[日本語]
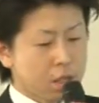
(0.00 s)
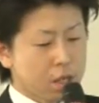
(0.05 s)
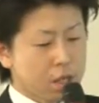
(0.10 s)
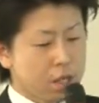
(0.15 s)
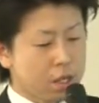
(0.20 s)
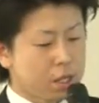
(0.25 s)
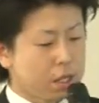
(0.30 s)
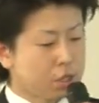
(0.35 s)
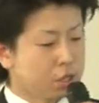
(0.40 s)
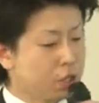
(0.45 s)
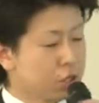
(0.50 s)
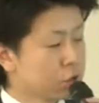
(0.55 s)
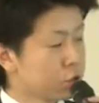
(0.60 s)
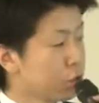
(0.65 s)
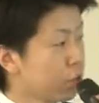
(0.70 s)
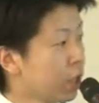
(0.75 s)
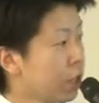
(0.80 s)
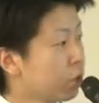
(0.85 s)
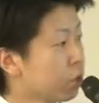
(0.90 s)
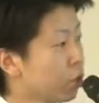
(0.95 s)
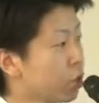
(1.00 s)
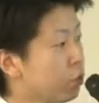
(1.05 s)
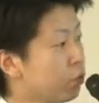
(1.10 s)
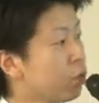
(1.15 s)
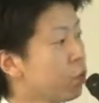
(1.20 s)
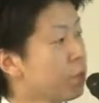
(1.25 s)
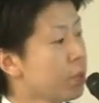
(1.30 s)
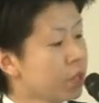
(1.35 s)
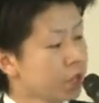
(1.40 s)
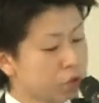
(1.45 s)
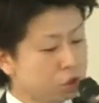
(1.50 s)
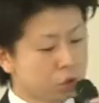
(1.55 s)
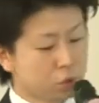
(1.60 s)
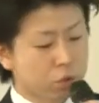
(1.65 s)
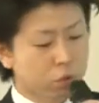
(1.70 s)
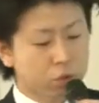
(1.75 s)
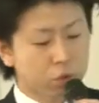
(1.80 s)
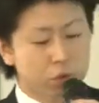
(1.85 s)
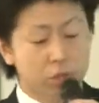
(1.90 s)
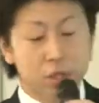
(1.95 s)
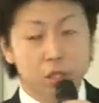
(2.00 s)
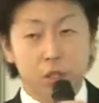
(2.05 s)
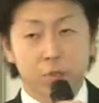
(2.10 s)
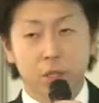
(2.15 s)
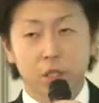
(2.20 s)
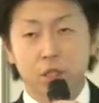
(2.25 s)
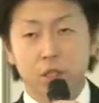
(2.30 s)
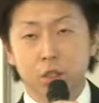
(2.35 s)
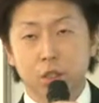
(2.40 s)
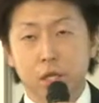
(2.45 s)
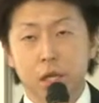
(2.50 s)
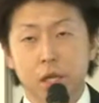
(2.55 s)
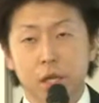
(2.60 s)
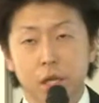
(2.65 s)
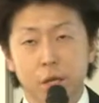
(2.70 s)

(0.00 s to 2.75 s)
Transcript: えー、2010年度のインフォメーションといたしまして、